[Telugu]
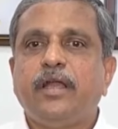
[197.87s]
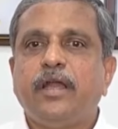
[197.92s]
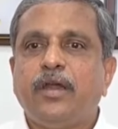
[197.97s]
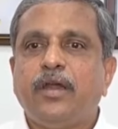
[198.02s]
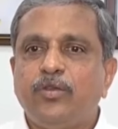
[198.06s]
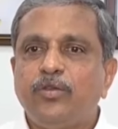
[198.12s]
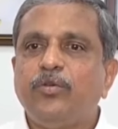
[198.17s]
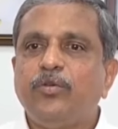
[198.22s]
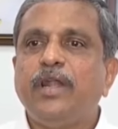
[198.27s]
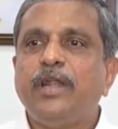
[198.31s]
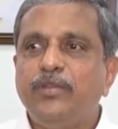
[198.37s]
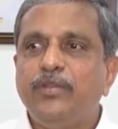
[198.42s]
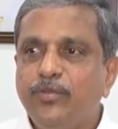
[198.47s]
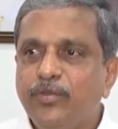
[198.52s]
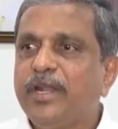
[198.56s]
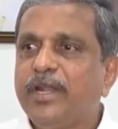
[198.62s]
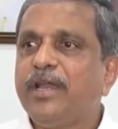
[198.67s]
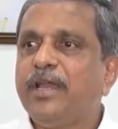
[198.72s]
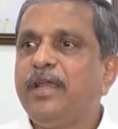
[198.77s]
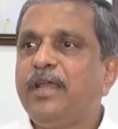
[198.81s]
ఆ రోజు వాళ్ళు
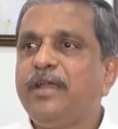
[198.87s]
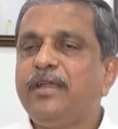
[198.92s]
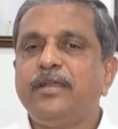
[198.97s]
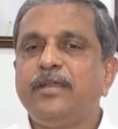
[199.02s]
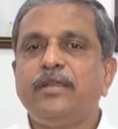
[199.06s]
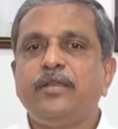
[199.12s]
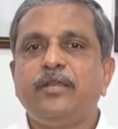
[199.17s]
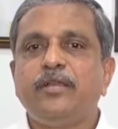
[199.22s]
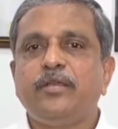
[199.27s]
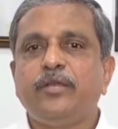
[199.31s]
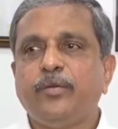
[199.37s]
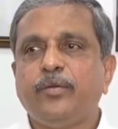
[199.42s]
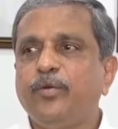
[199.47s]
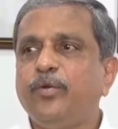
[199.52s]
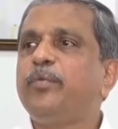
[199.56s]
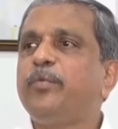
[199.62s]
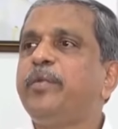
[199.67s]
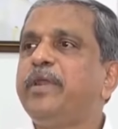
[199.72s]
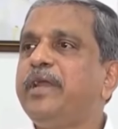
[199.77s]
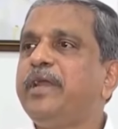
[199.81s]
ఎందుకు అడగలే
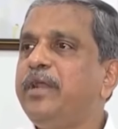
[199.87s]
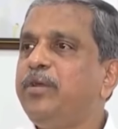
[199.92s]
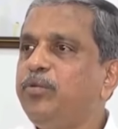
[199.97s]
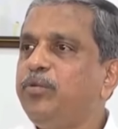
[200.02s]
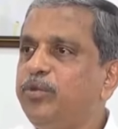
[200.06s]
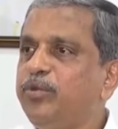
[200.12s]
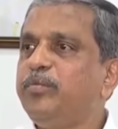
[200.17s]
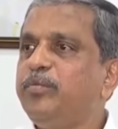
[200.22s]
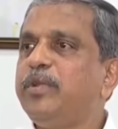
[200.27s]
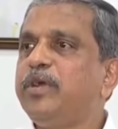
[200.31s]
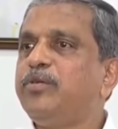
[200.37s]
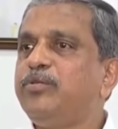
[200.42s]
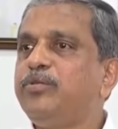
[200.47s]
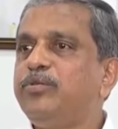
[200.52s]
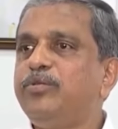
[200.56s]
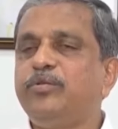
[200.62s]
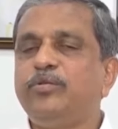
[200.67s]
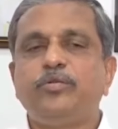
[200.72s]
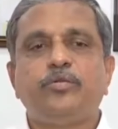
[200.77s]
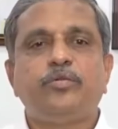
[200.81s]
ఓపెన్ గానే వద్దు మాకు
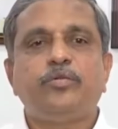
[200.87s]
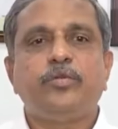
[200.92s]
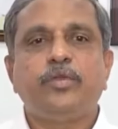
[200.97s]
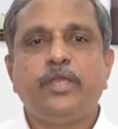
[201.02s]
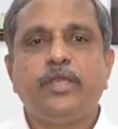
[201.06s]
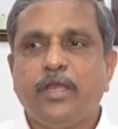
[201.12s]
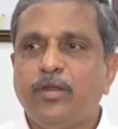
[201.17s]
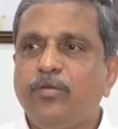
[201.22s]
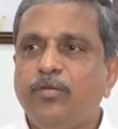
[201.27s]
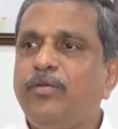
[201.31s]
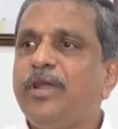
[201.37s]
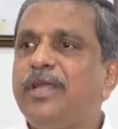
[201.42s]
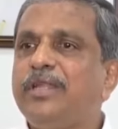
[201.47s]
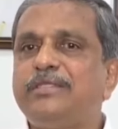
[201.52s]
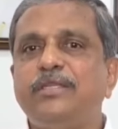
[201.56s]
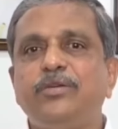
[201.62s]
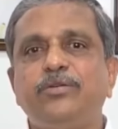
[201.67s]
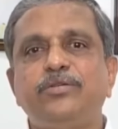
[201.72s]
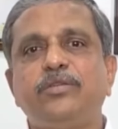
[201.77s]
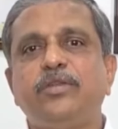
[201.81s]
వద్దు ఇక్కడ
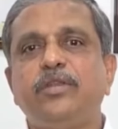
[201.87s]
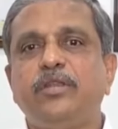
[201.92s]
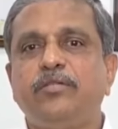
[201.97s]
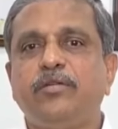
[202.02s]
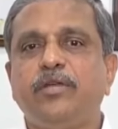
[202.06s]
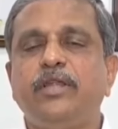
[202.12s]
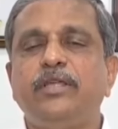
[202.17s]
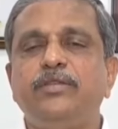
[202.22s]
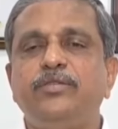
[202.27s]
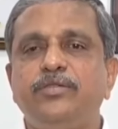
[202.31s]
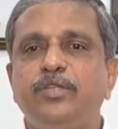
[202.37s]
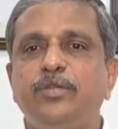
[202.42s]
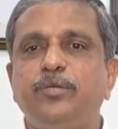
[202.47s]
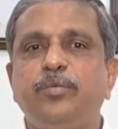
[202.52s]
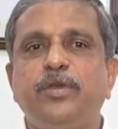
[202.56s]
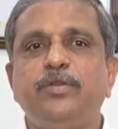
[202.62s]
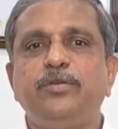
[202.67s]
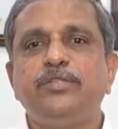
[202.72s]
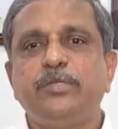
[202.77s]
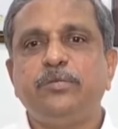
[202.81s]
ఉండాల్సిన అవసరం లేదు వాళ్ళు ఎందుకు
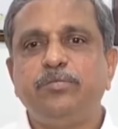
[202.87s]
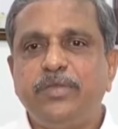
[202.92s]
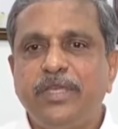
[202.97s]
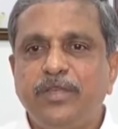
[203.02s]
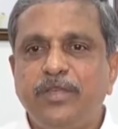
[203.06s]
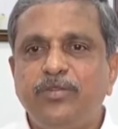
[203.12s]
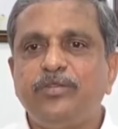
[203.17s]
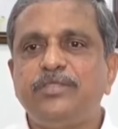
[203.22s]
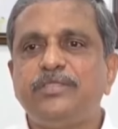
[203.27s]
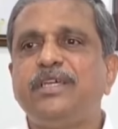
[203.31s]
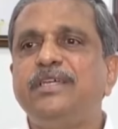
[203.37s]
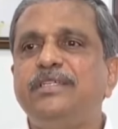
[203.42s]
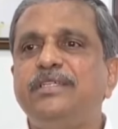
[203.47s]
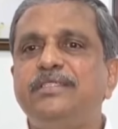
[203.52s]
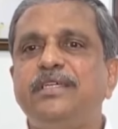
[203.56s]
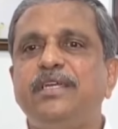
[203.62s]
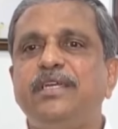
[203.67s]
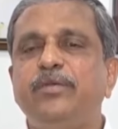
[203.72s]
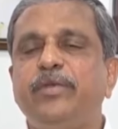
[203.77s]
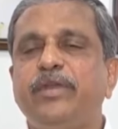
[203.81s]
చెప్పారు చెప్తే ఎందుకు
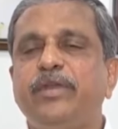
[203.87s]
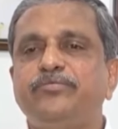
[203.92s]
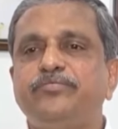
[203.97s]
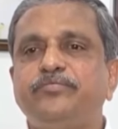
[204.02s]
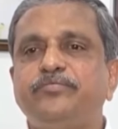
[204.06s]
సహించారు ఇవే